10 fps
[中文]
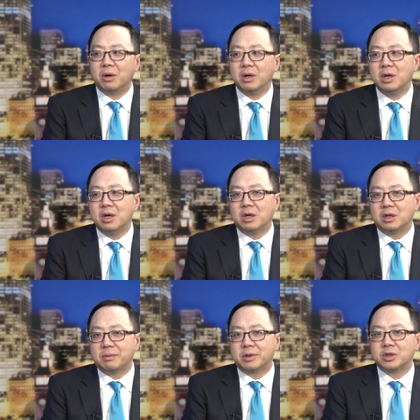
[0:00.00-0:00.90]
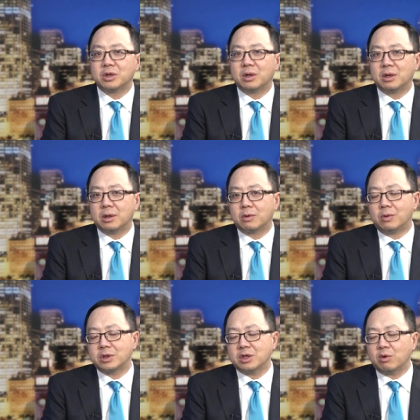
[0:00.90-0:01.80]
嗯，那么这个
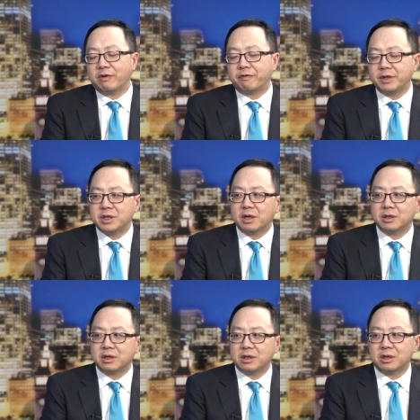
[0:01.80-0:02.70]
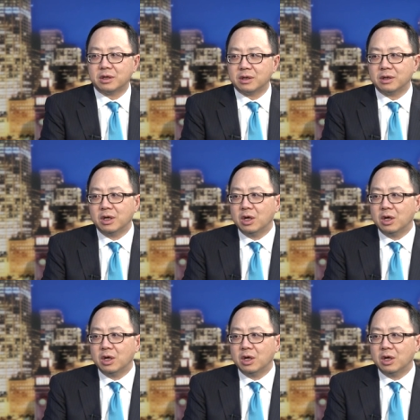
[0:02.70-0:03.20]
过程会非常的